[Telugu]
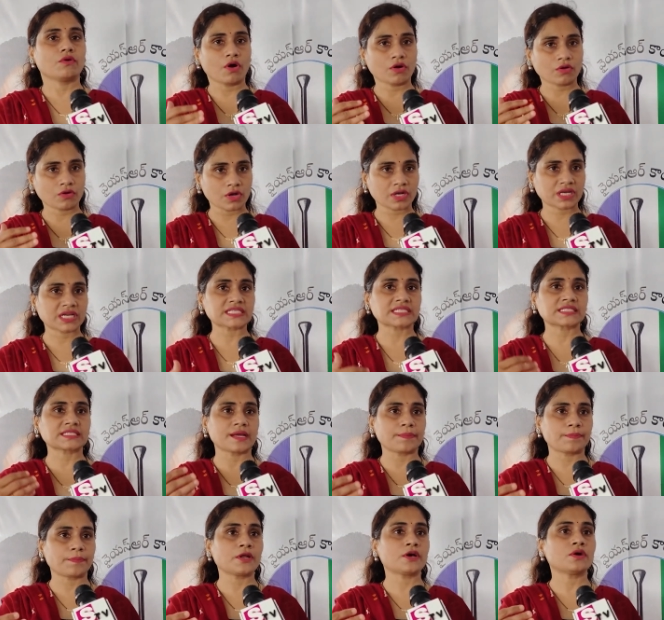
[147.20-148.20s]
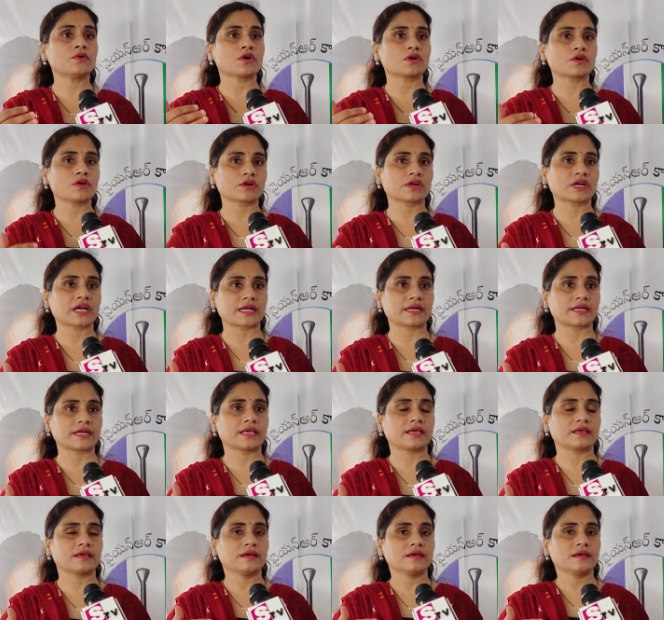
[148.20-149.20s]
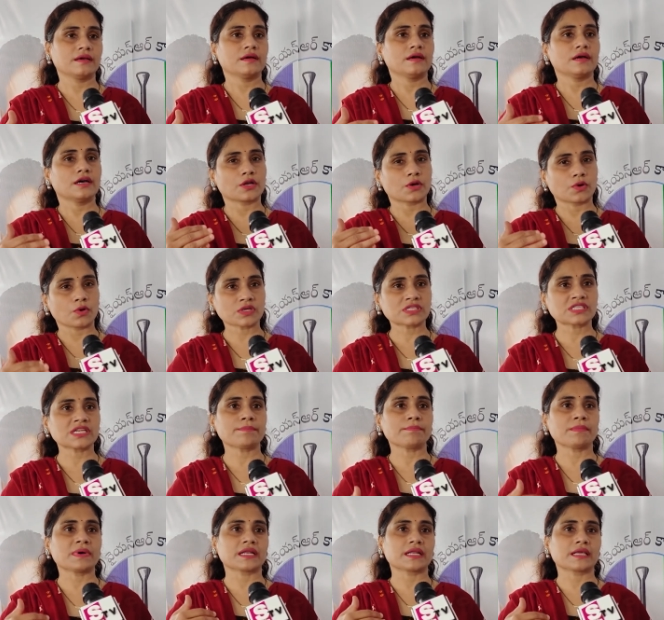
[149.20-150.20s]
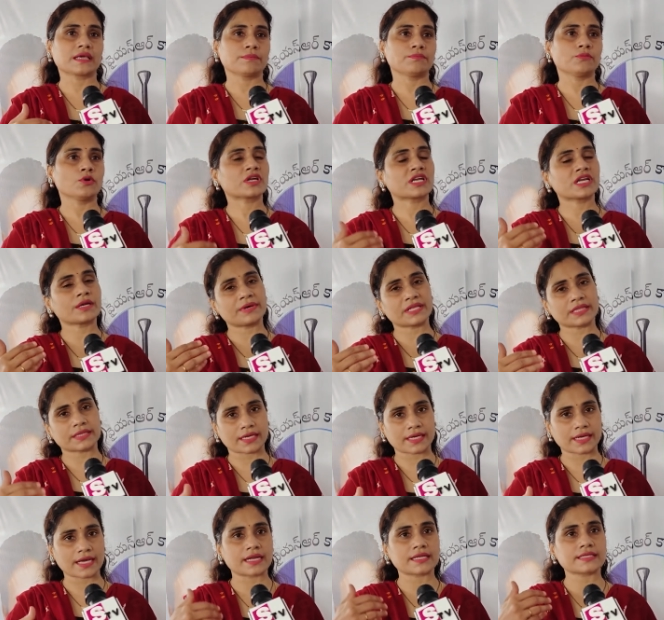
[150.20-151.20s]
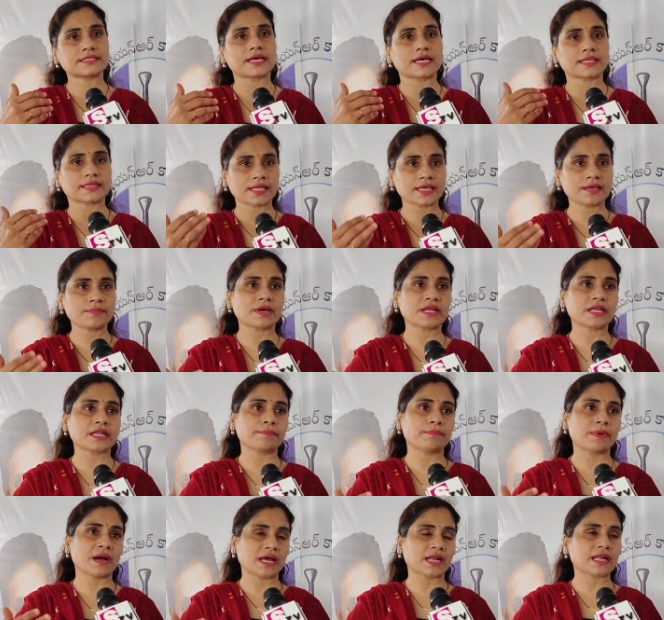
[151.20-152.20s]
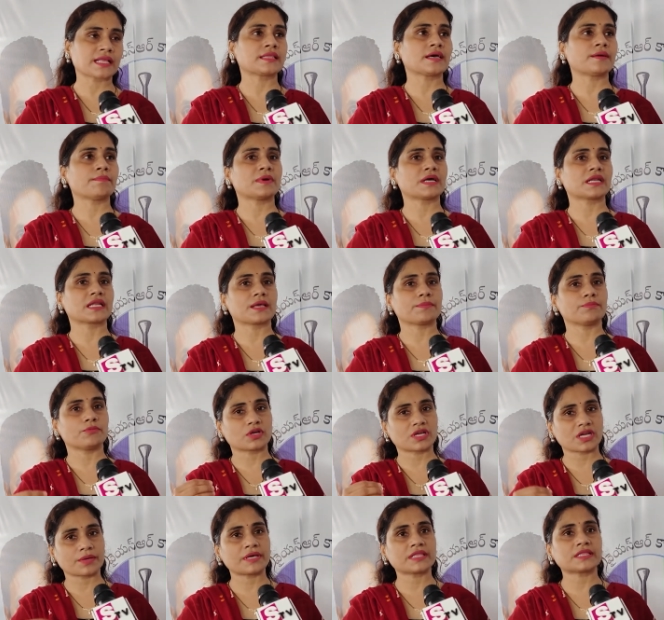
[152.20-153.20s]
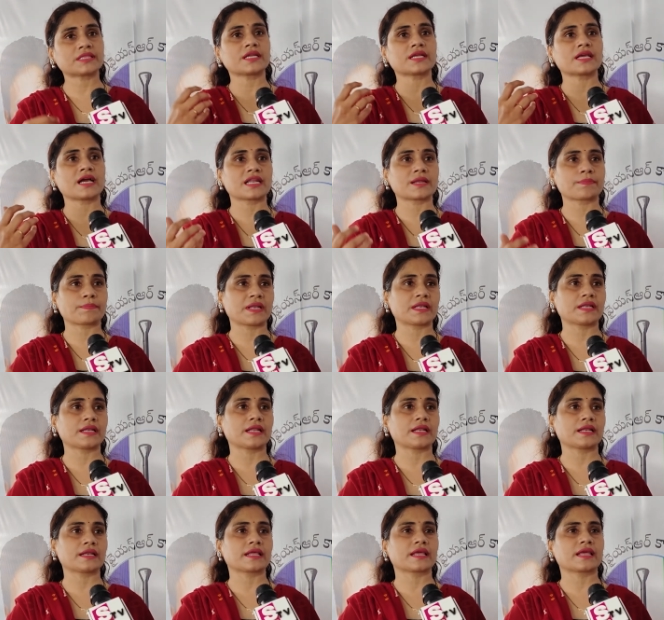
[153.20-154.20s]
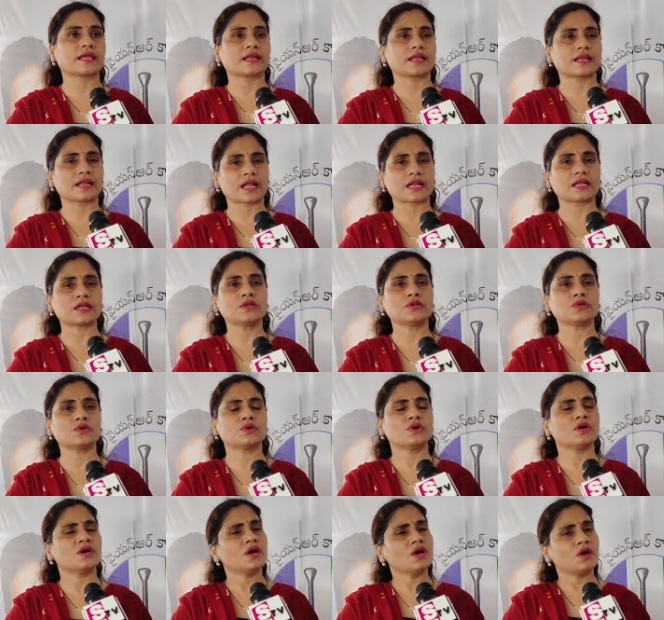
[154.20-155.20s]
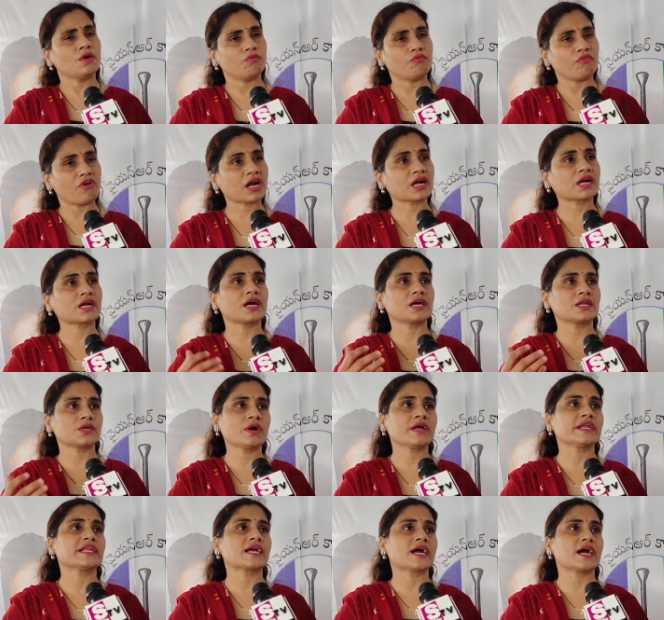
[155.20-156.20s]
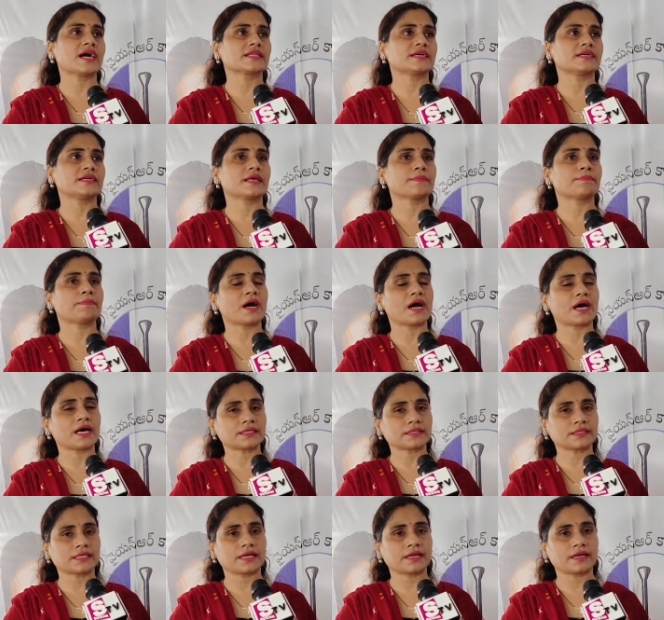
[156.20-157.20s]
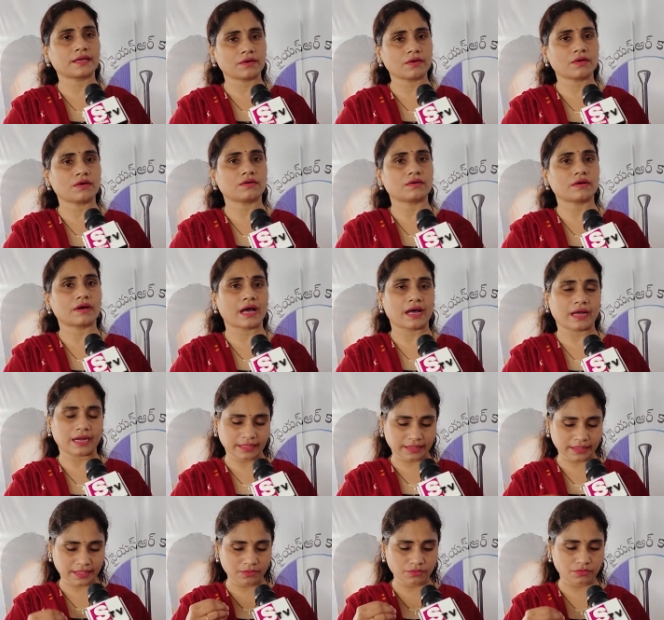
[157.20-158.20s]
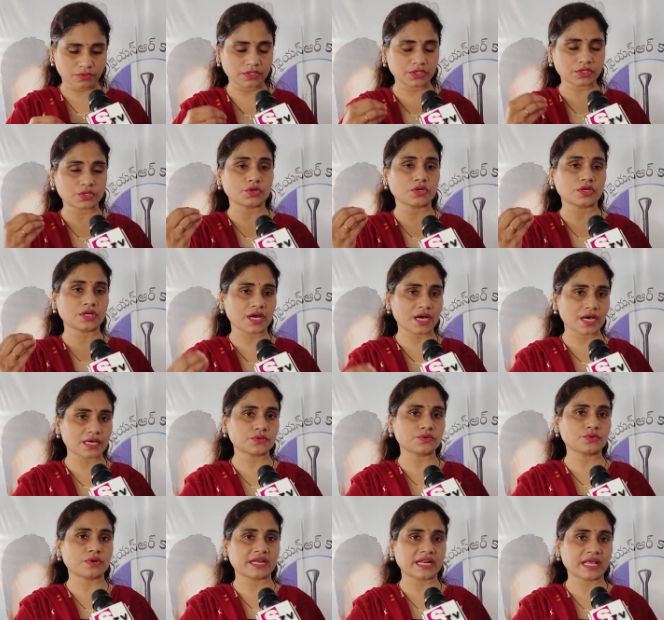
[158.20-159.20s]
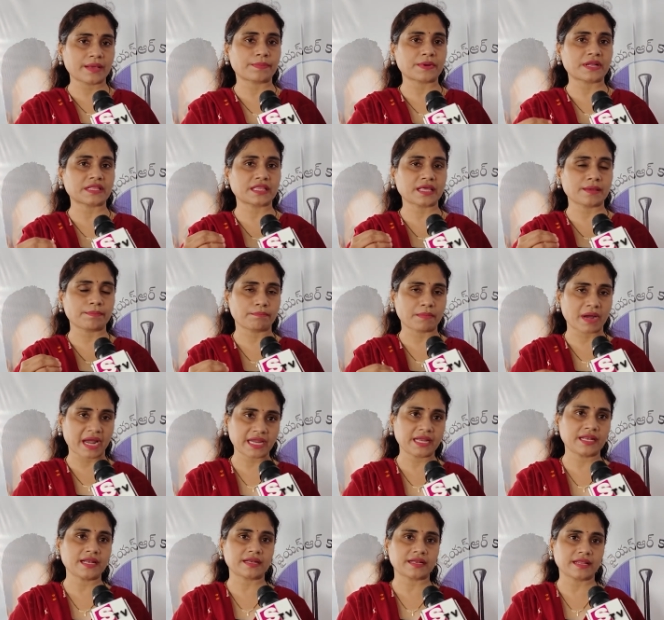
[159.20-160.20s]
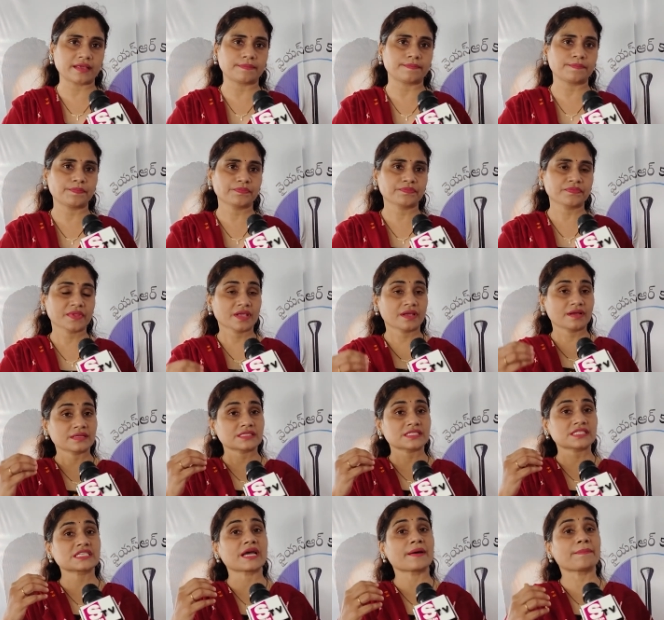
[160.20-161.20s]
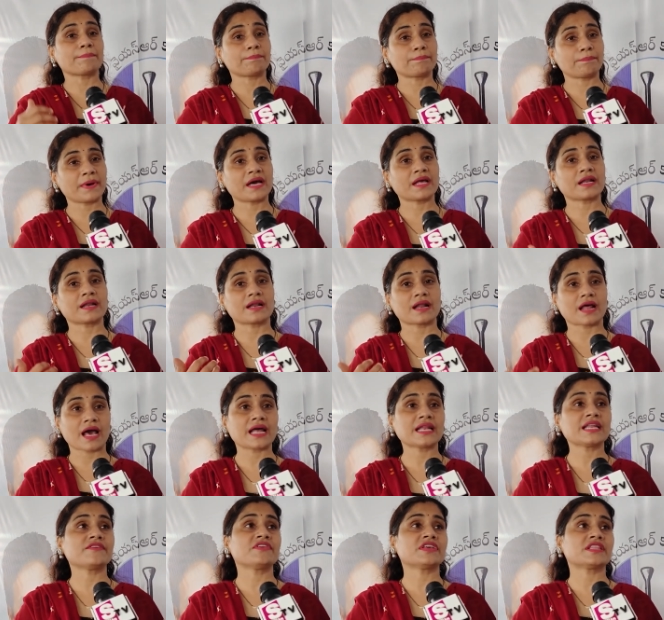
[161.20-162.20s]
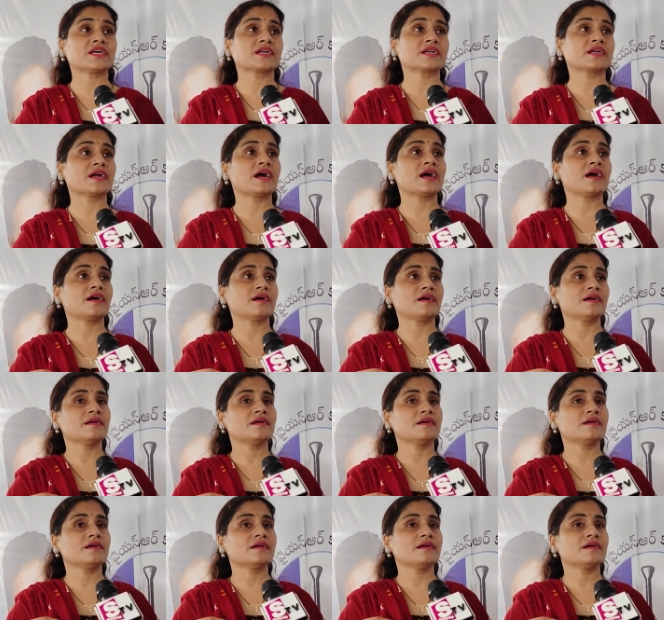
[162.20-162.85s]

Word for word: ఒక్కొక్క స్టెప్లో ఒక్కొక్కరిని రోజమ్మని ముఖ్యమంత్రి గారి సతీమని భారతమ్మని ముఖ్యమంత్రి గారి పిల్లల్ని నన్ను ఒక్కరు అని కాదండి పార్టీలో యాక్టివ్ ఉంటున్నారు అనే ప్రతి మహిళని చెప్పరాని విధంగా